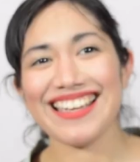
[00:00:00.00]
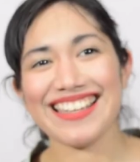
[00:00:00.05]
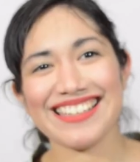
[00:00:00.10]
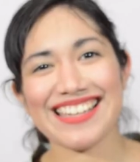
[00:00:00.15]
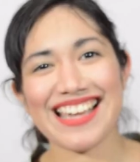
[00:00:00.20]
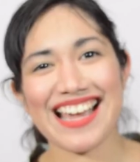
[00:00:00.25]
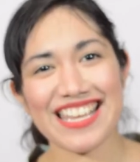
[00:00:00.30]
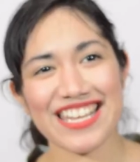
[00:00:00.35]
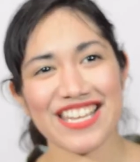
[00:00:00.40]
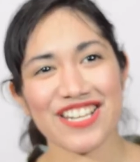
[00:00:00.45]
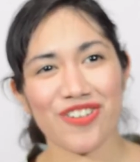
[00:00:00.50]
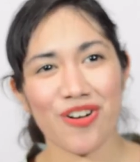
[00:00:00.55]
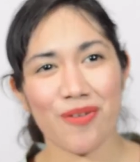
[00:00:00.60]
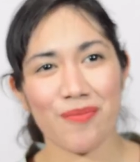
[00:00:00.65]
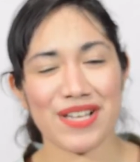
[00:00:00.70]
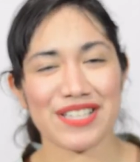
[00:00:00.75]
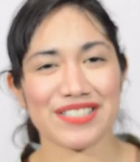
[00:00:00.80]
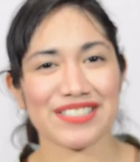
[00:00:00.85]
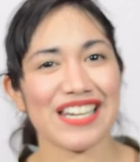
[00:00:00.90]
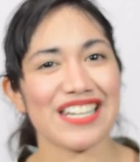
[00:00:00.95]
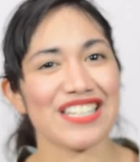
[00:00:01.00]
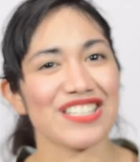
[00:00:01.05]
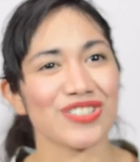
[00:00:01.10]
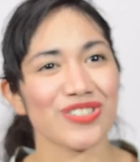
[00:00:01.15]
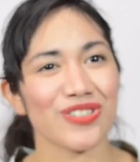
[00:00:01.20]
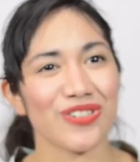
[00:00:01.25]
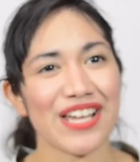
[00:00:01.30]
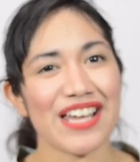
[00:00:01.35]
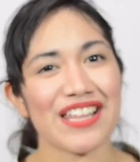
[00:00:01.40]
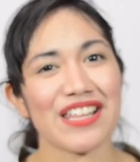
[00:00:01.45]
Y ahí comienza la
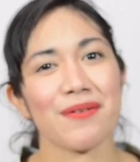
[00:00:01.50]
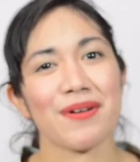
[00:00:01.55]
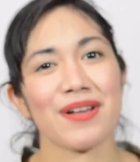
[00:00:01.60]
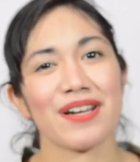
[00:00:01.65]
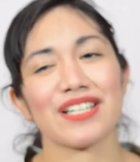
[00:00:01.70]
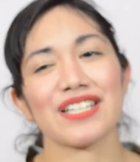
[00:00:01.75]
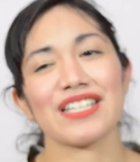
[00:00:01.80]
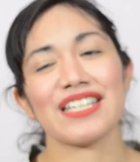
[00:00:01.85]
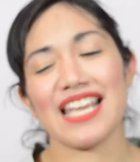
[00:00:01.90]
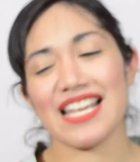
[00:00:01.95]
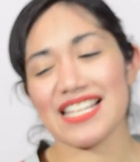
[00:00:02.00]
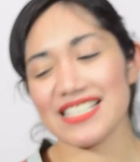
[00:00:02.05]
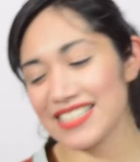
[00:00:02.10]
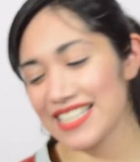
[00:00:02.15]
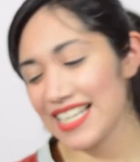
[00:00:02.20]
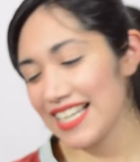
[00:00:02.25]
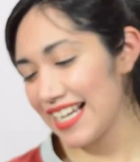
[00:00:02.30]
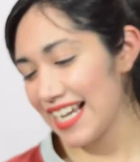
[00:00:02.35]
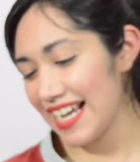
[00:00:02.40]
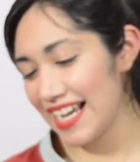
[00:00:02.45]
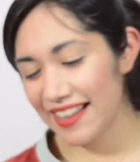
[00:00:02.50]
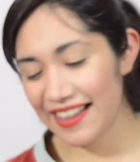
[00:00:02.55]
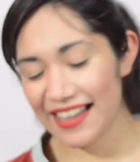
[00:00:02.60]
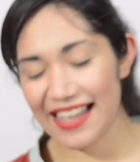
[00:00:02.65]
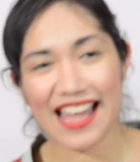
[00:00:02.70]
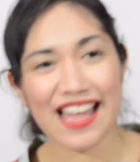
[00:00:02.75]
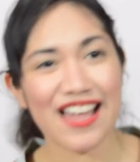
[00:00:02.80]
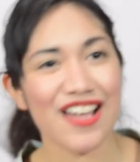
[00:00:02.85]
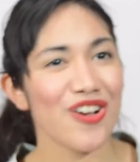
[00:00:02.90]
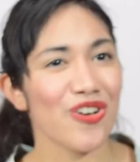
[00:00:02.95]
historia de ver quién se
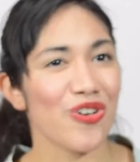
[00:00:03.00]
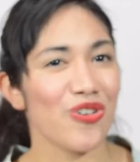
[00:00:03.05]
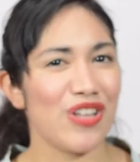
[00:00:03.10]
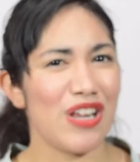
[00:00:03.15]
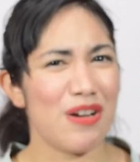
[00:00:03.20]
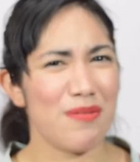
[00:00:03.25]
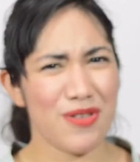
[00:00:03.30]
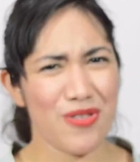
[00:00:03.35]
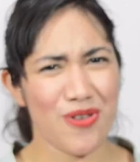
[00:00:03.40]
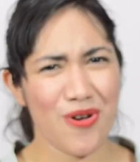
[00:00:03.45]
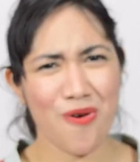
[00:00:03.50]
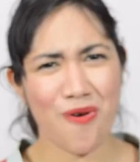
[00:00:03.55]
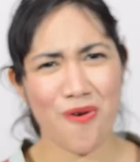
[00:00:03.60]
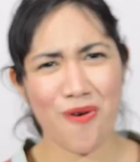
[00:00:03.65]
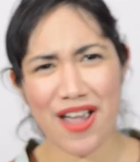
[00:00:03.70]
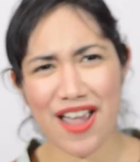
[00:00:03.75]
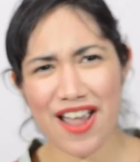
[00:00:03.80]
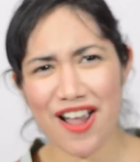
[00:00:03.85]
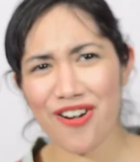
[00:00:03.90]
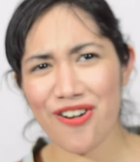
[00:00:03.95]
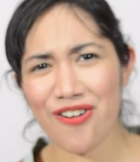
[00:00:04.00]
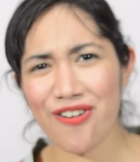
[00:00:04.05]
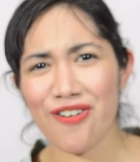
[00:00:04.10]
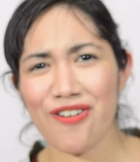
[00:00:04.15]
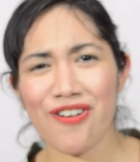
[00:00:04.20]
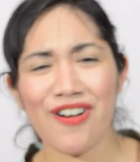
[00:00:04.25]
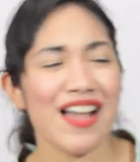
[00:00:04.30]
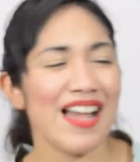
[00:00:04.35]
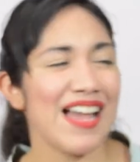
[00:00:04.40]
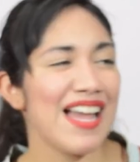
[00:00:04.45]
queda con el
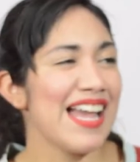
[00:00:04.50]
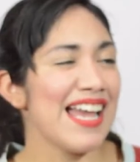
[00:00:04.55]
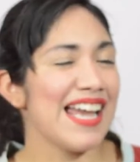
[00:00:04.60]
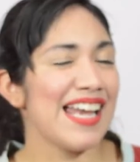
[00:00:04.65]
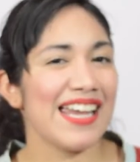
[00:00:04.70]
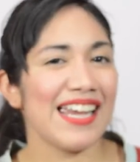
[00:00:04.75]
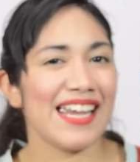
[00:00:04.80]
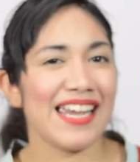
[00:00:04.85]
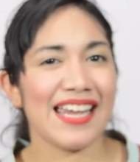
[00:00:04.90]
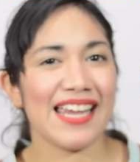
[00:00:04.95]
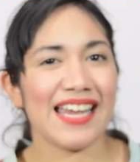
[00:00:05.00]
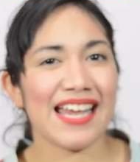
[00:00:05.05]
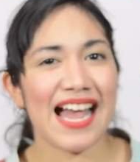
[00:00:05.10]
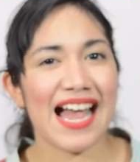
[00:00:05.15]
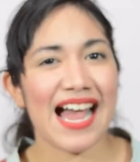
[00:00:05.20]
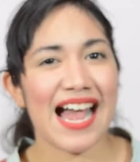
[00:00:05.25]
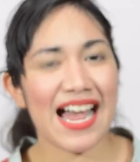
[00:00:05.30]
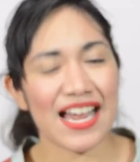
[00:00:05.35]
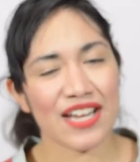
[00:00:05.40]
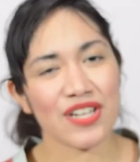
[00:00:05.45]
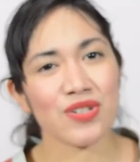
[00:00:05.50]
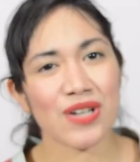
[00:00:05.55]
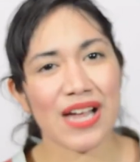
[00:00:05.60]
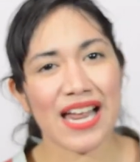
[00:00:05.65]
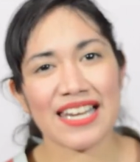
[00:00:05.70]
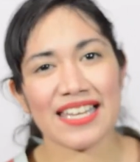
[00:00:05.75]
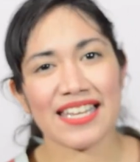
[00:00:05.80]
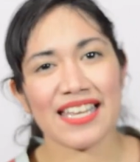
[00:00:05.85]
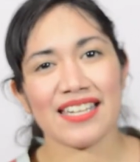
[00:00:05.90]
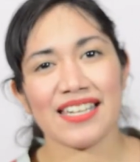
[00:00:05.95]
videojuego, eh, hay
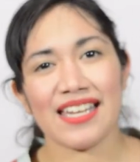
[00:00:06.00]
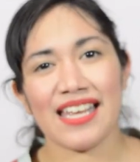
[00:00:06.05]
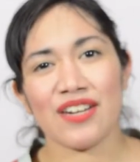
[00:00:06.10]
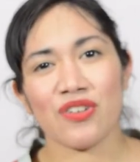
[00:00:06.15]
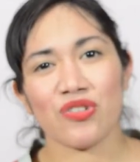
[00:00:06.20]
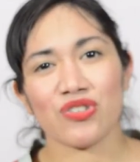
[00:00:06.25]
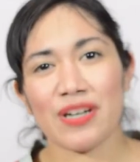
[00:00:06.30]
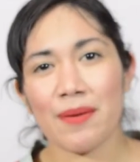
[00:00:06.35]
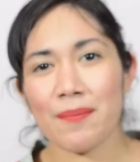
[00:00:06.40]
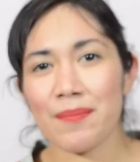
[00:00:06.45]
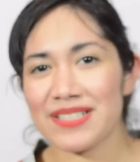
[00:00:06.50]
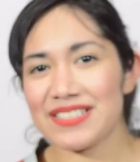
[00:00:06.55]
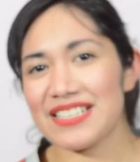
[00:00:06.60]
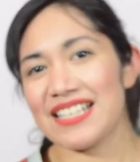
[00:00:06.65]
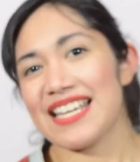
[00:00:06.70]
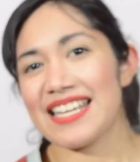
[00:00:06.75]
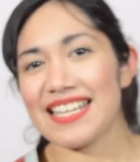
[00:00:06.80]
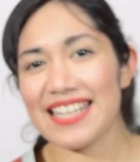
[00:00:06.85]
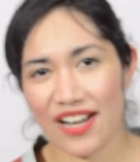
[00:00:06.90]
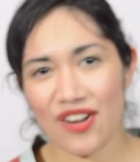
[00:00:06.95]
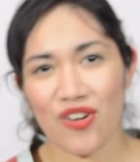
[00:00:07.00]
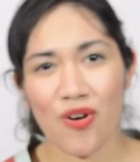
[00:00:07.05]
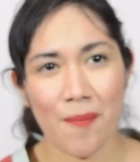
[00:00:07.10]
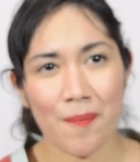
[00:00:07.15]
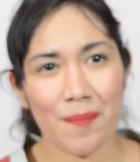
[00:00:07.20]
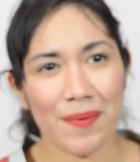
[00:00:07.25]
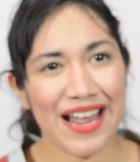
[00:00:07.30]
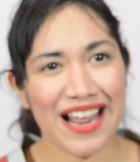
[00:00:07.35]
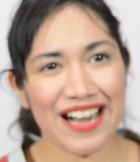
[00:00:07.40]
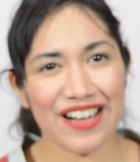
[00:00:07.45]
alguien en otra empresa que quiere
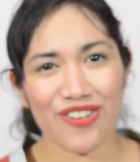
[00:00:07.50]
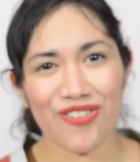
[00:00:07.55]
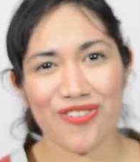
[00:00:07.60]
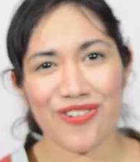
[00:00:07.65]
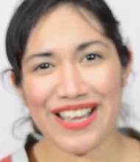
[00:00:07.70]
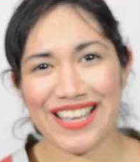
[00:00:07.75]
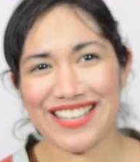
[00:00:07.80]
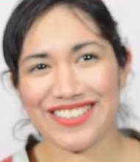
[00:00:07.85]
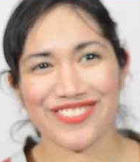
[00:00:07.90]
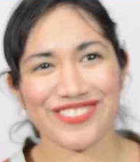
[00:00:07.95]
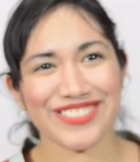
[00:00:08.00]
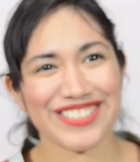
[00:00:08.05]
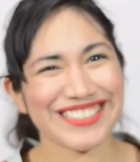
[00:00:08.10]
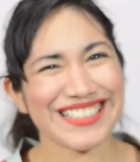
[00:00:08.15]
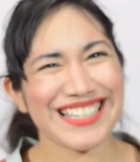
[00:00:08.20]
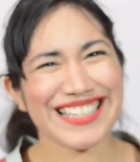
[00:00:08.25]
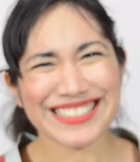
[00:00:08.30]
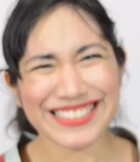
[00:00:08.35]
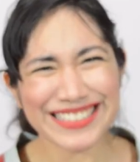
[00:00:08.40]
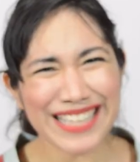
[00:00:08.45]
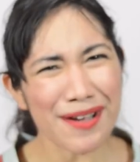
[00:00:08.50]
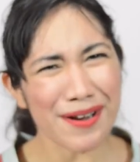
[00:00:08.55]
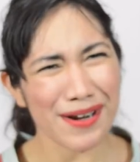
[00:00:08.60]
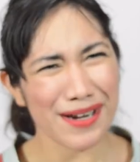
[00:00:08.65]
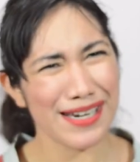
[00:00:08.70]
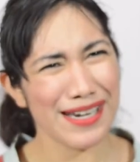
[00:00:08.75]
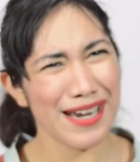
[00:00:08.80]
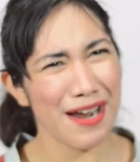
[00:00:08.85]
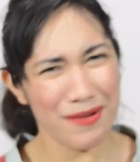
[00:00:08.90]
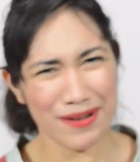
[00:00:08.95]
comprarlo. Entonces, está,
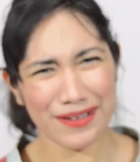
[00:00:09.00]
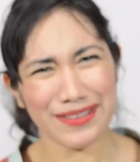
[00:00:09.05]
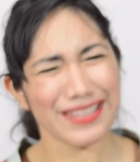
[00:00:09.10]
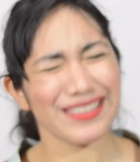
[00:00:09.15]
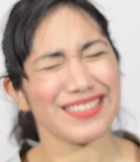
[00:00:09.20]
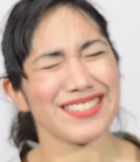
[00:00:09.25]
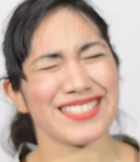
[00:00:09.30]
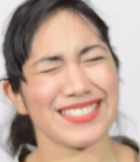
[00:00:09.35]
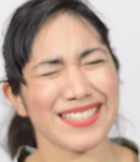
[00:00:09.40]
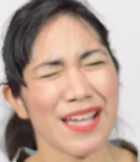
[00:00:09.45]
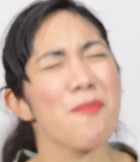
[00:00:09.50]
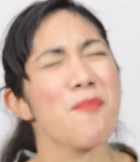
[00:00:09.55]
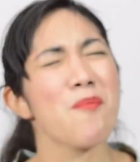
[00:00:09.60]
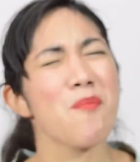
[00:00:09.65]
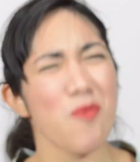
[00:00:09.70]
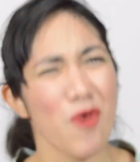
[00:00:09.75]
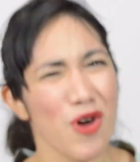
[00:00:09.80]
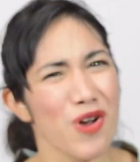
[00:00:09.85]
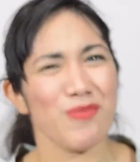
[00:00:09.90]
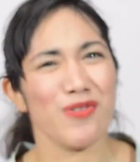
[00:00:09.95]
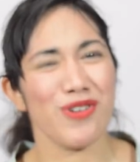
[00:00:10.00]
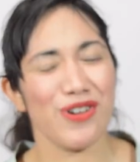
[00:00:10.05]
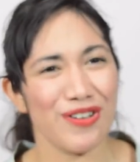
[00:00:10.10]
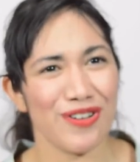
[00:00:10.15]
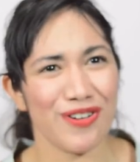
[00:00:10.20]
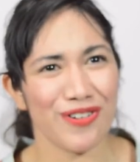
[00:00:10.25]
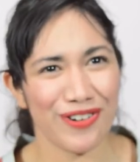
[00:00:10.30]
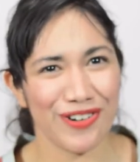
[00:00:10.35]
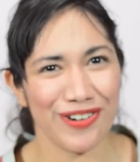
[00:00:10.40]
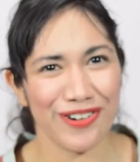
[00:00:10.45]
la verdad, está muy, muy
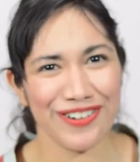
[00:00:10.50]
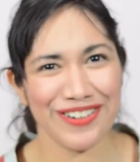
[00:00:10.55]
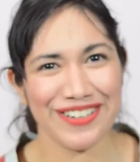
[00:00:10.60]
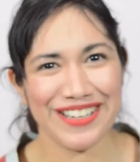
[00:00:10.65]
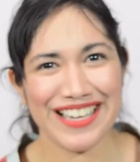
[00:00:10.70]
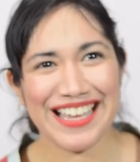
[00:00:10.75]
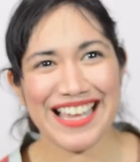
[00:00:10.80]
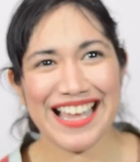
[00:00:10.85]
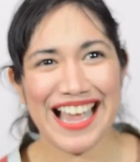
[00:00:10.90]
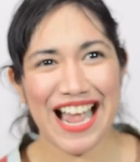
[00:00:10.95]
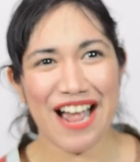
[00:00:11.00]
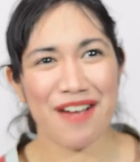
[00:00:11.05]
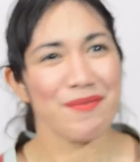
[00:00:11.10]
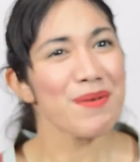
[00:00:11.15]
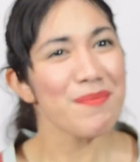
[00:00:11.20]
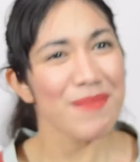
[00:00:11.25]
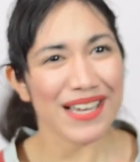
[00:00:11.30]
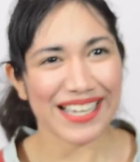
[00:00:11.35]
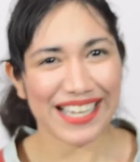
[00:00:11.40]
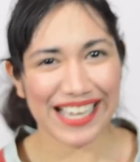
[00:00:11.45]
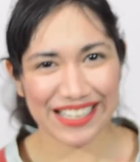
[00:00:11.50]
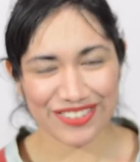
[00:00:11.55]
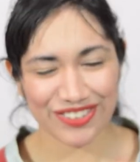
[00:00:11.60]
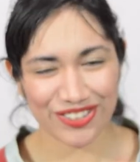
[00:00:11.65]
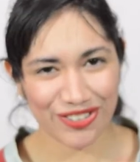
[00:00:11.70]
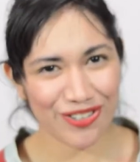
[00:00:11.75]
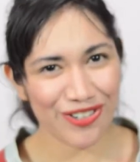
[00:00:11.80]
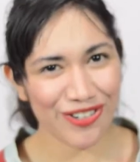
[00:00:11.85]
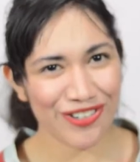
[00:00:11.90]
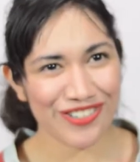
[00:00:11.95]
loco. A mí me
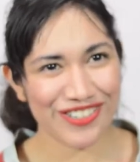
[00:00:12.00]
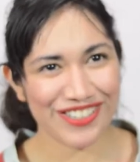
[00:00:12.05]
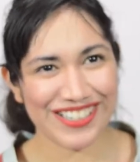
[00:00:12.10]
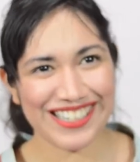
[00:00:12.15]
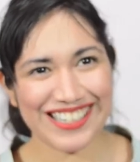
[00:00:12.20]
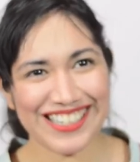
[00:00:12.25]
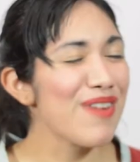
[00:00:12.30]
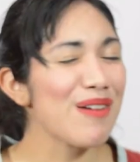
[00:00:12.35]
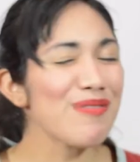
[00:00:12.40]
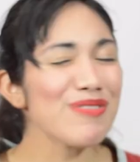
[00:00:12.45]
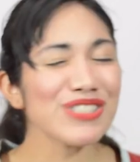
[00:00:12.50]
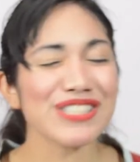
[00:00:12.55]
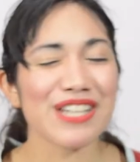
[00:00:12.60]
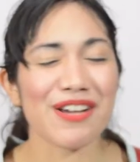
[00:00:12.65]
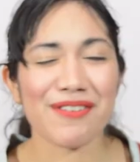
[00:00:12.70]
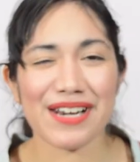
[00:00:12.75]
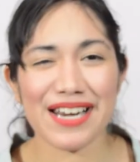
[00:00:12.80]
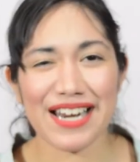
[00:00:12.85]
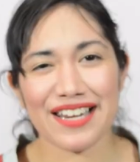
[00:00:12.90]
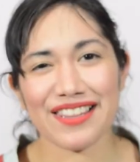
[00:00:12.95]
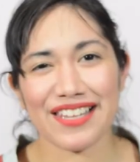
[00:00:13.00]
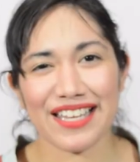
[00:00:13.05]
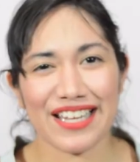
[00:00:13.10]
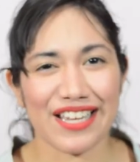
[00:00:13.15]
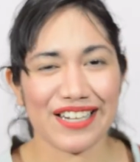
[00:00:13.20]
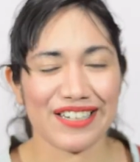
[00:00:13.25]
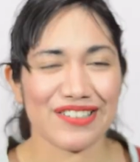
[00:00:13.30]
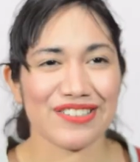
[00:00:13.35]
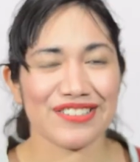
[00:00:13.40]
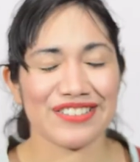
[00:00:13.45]
encantó. Vamos a hablar de,
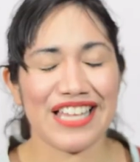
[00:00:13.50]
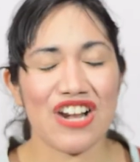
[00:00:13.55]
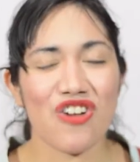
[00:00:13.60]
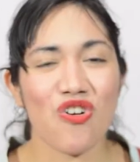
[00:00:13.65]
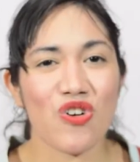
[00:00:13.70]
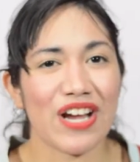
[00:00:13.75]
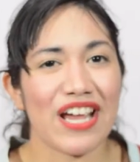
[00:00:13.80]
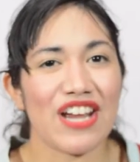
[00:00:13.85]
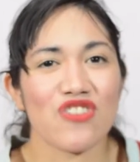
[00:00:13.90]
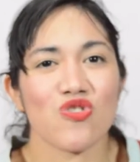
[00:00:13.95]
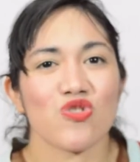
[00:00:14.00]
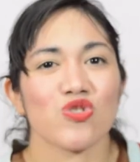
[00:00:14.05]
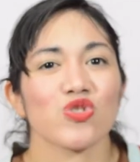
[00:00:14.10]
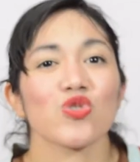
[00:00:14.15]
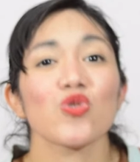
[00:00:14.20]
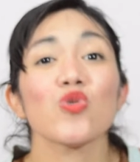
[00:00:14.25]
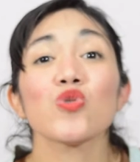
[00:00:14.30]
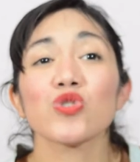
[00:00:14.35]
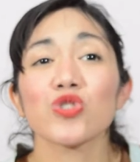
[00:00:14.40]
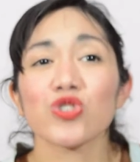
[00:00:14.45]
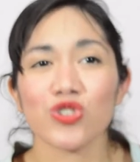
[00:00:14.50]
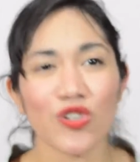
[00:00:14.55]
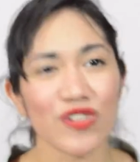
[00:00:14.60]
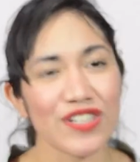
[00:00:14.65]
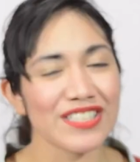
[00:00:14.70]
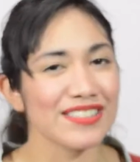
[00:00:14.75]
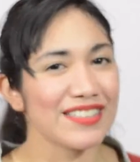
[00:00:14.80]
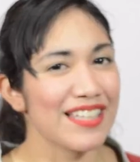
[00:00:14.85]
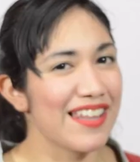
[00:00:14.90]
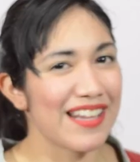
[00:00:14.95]
lo que nos gustó
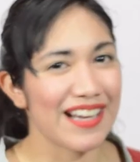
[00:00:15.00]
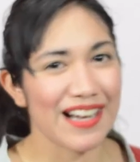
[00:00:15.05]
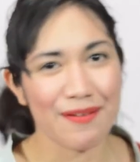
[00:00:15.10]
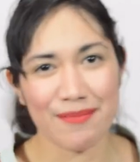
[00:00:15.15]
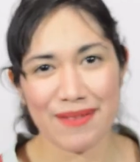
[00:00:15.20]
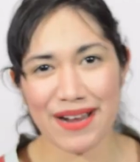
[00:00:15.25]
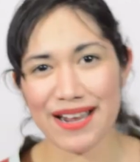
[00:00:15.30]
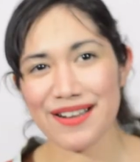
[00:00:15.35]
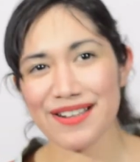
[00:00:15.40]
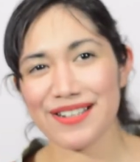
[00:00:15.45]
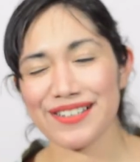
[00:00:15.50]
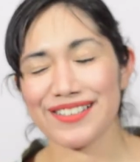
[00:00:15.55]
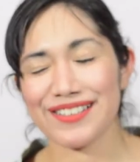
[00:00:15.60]
de este drama.